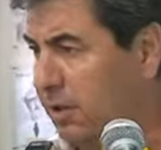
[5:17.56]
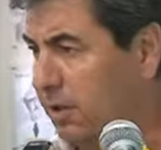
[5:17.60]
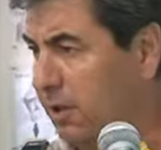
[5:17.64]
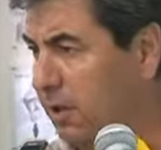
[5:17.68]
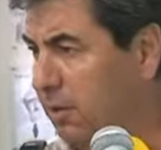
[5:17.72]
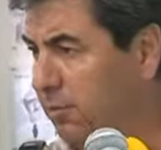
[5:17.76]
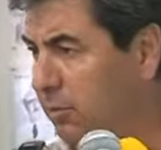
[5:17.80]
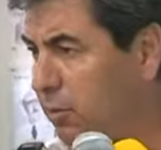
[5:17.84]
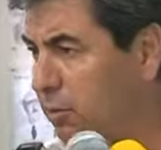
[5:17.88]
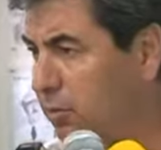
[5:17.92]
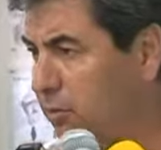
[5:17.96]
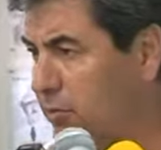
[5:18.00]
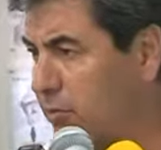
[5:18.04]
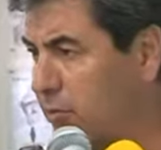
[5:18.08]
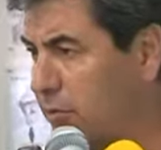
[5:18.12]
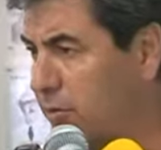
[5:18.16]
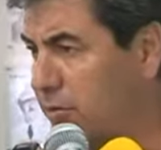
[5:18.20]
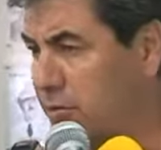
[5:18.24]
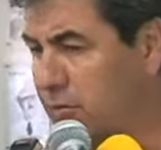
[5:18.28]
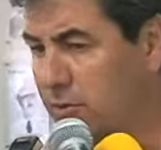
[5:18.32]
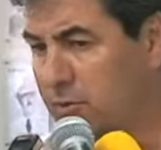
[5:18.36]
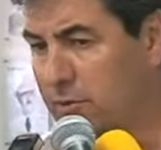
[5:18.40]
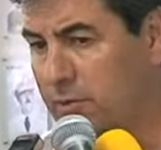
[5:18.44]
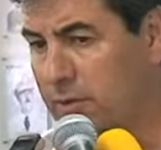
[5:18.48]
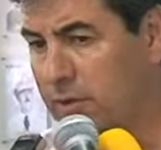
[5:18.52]
cantidad de puntos,
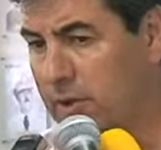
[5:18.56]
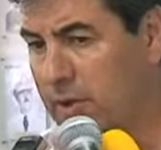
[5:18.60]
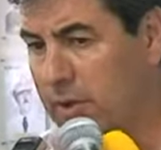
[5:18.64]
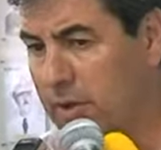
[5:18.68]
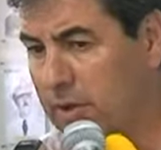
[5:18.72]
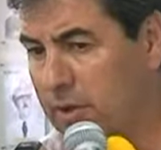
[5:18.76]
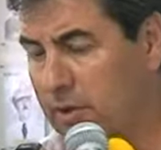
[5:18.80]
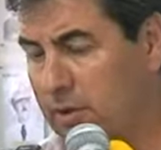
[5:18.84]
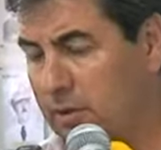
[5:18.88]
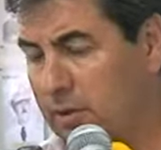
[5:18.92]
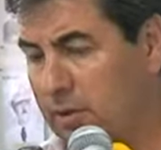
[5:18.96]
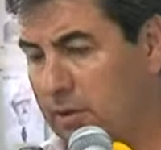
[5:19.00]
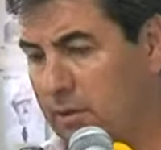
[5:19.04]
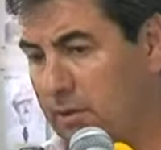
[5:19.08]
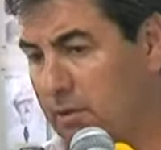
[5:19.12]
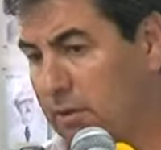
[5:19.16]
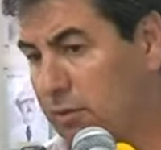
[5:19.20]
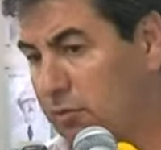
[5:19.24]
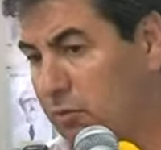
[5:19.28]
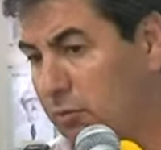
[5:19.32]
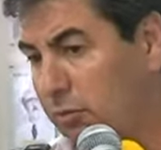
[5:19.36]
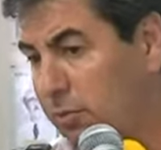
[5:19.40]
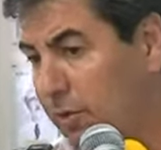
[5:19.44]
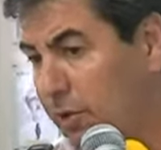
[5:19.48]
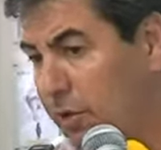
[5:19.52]
eh,
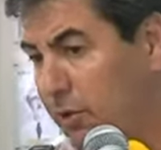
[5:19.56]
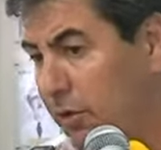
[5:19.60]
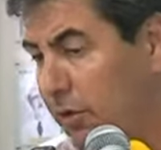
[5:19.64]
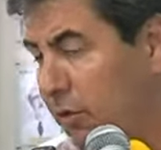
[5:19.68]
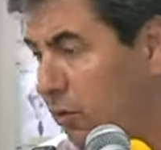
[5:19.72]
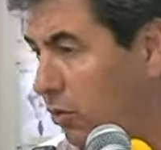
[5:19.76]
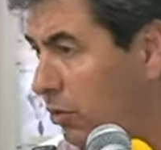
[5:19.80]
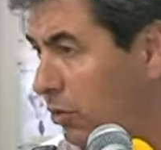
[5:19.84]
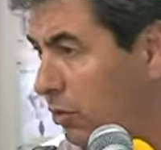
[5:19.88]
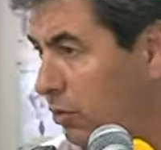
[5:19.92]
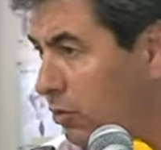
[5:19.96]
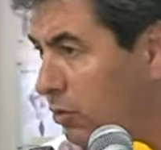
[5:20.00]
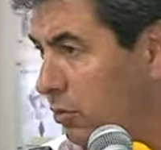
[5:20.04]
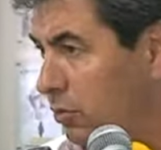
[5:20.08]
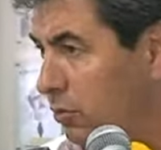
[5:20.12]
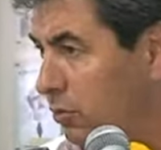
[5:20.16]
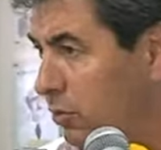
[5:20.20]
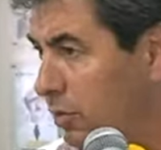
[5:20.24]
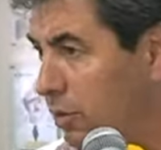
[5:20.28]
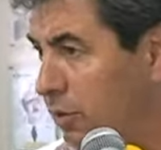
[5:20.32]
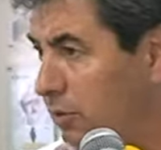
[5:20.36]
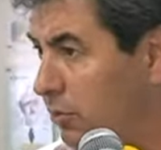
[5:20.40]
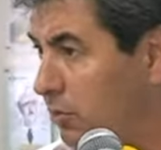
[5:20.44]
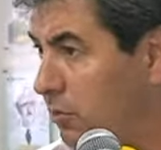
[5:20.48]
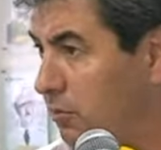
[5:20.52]
es un periodo corto
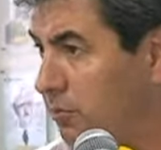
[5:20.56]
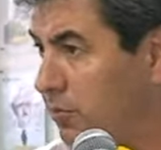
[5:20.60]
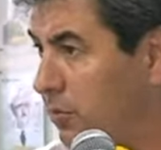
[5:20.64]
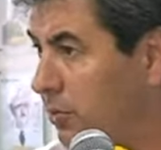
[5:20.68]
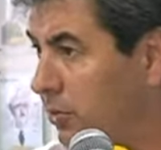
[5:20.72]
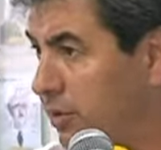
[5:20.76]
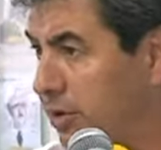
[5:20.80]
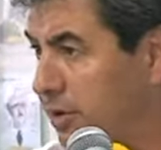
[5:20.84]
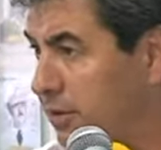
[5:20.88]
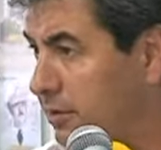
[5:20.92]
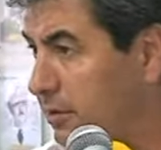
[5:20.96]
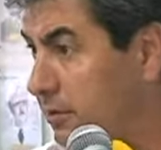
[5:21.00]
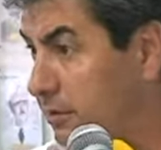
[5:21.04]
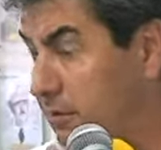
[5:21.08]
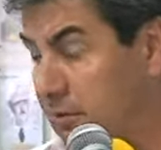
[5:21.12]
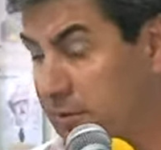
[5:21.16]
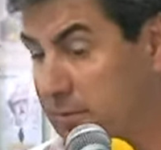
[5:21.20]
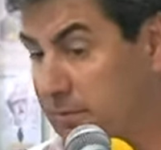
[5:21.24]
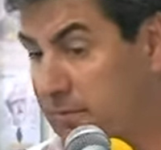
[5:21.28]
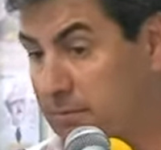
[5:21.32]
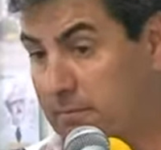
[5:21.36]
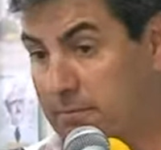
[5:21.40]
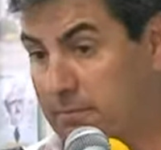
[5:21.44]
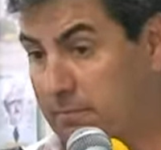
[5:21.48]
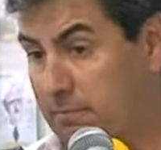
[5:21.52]
donde no podés
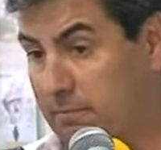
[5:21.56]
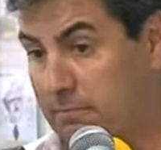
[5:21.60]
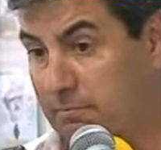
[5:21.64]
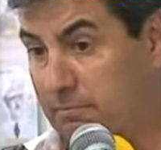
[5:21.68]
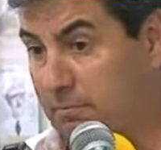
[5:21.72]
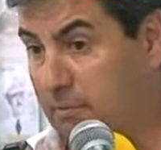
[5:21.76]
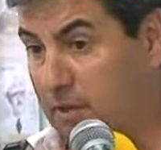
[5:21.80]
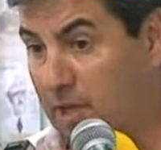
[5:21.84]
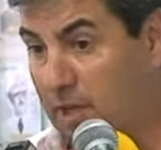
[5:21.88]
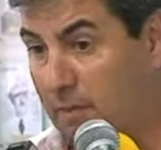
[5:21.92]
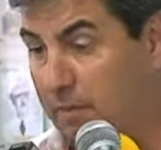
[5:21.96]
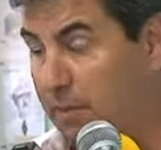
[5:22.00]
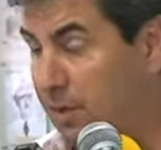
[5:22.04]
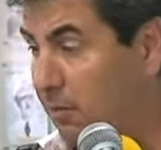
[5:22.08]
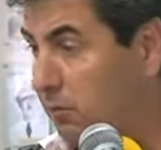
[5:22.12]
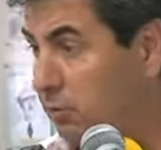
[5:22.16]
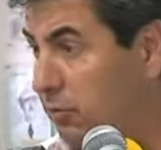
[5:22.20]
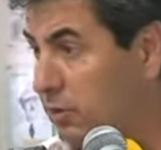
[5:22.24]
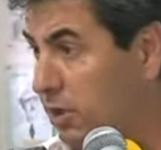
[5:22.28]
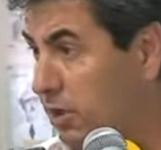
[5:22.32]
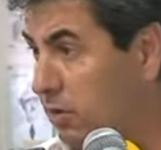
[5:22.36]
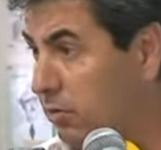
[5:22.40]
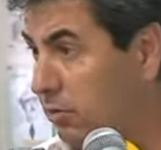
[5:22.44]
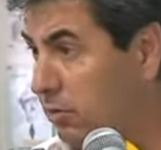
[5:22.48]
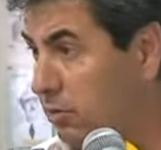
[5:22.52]
eh, cambiar
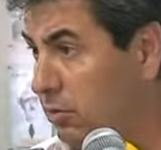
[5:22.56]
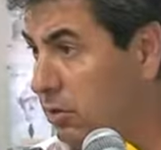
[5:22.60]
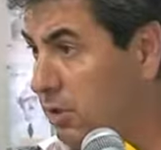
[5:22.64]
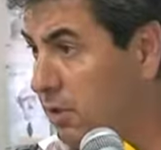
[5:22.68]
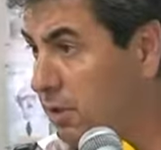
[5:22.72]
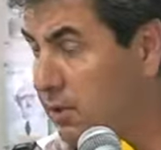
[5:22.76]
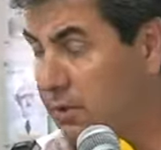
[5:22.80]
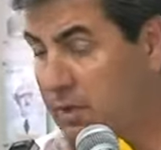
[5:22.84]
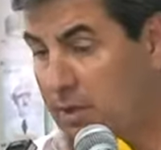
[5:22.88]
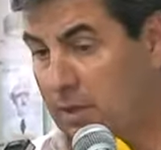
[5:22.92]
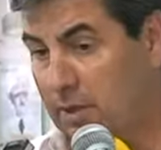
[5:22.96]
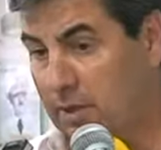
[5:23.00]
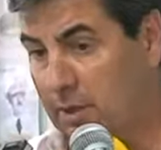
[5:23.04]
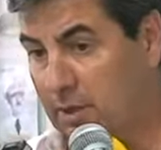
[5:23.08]
muchas cosas,